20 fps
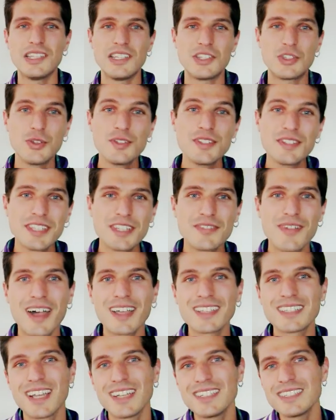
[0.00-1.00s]
Die günstige
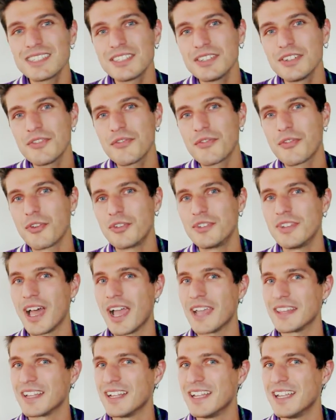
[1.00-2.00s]
Variante von
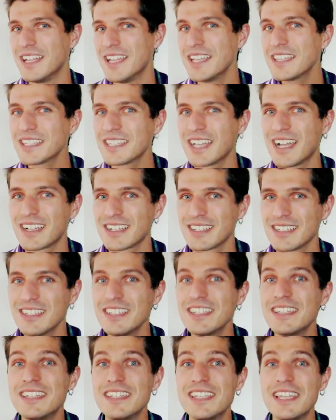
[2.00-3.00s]
einer
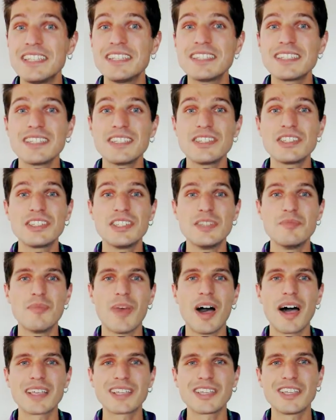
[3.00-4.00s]
Lederjacke nennt sich die
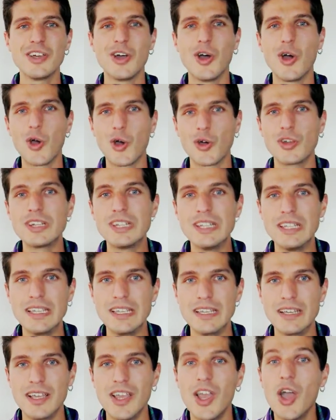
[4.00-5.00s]
Marke
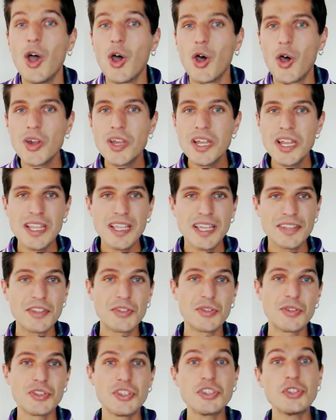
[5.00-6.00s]
Onlay. Onlay hat
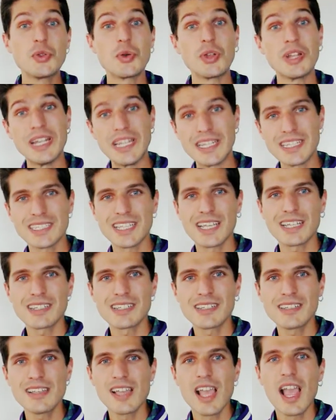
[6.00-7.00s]
natürlich nicht nur
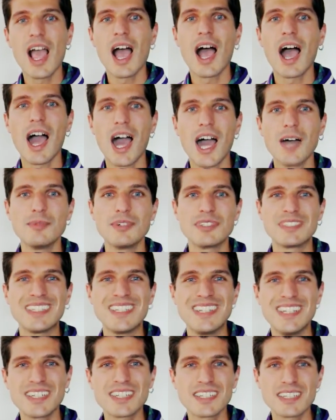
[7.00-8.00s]
Lederjacken, aber
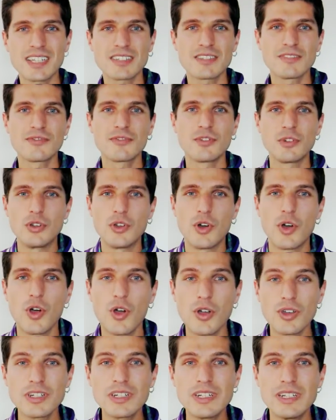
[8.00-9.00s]
die Lederjacken von
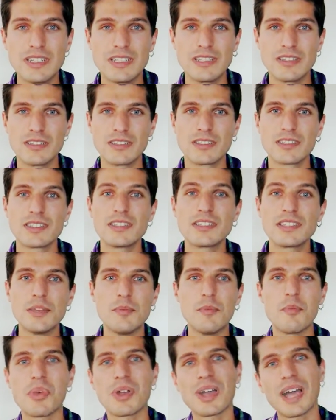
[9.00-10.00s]
Onlay sind
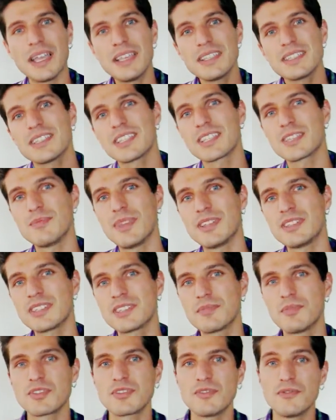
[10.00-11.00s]
im
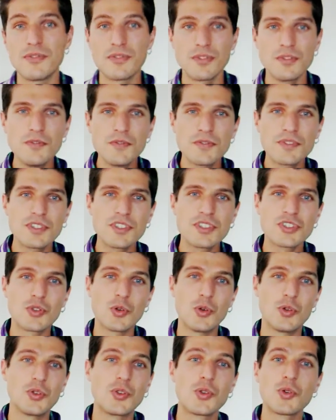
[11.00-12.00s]
Preissegment zwischen
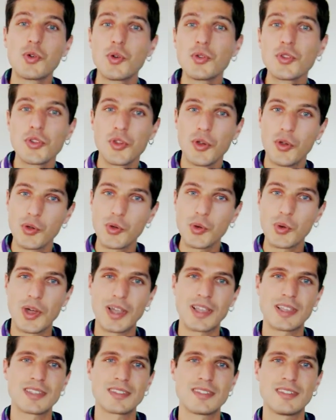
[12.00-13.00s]
50 und 100 Euro
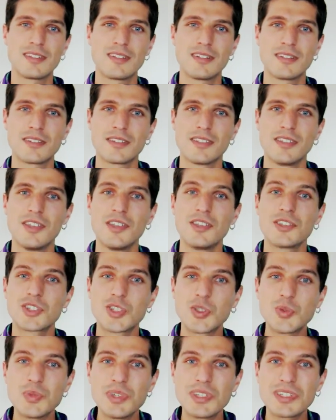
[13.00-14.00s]
angesiedelt.
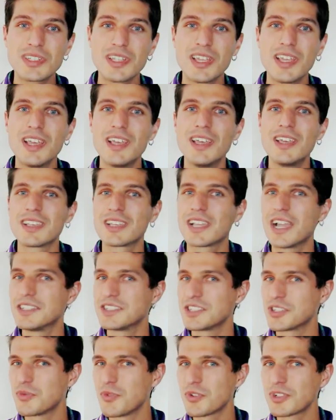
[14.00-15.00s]
Somit
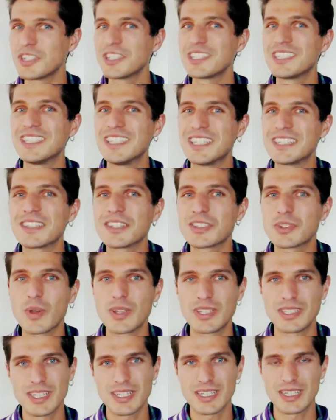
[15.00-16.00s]
kann sich wirklich jeder so
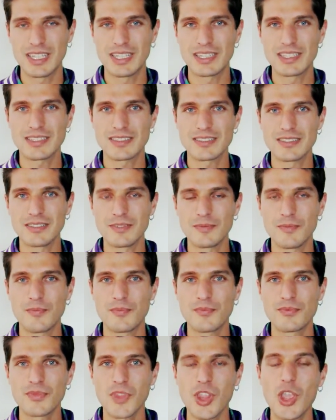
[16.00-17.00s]
eine Jacke leisten.
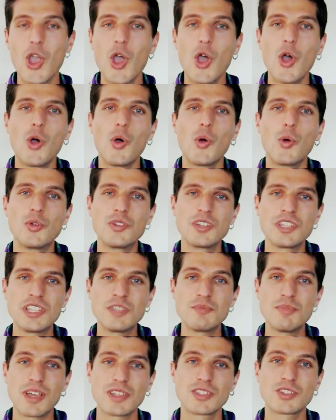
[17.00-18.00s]
Und
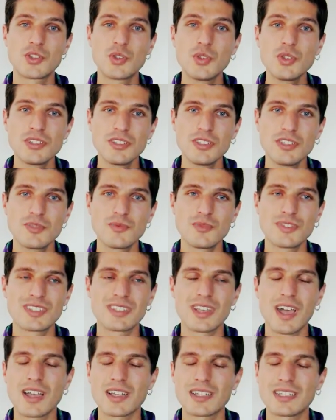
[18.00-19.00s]
ich persönlich muss
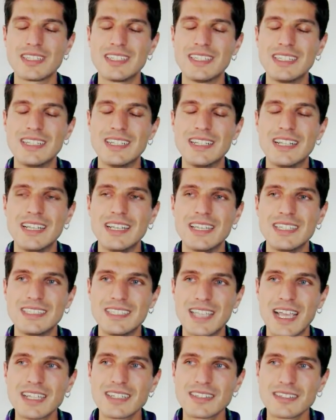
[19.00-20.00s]
sagen, die
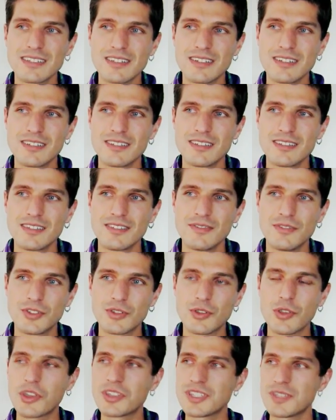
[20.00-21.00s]
Jacken, wie
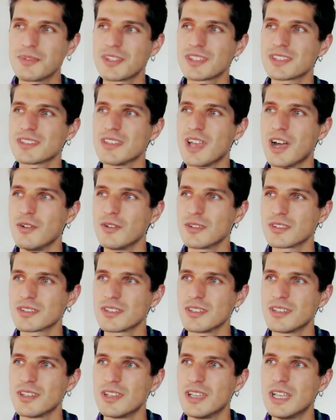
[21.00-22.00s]
drücke ich am besten aus?